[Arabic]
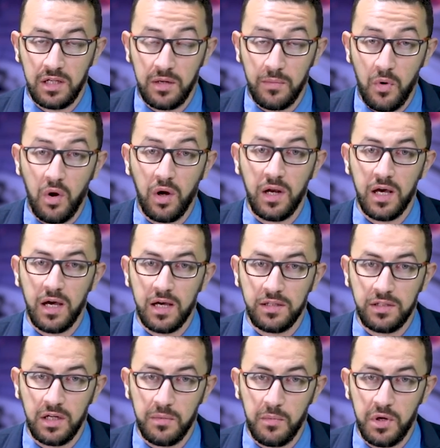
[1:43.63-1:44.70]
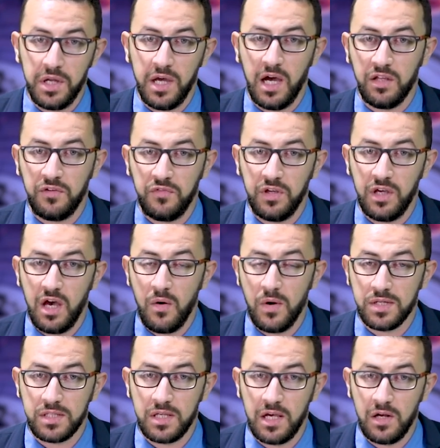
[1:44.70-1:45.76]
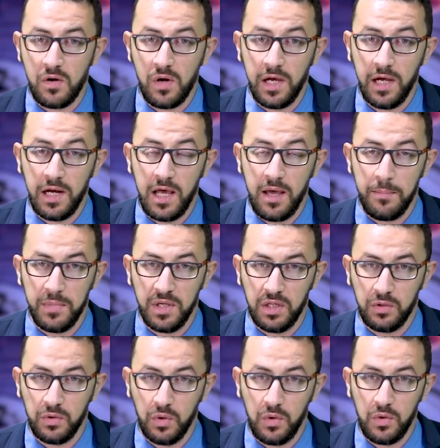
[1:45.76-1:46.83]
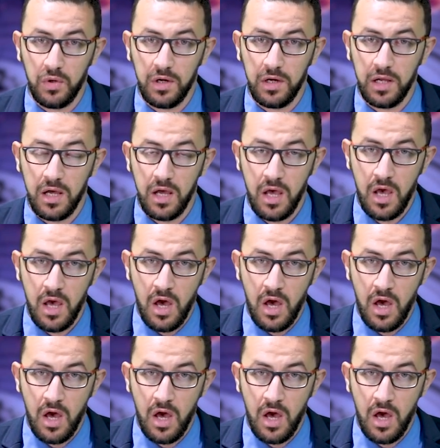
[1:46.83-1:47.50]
مغلقة منعت فيها وسائل الإعلام من الدخول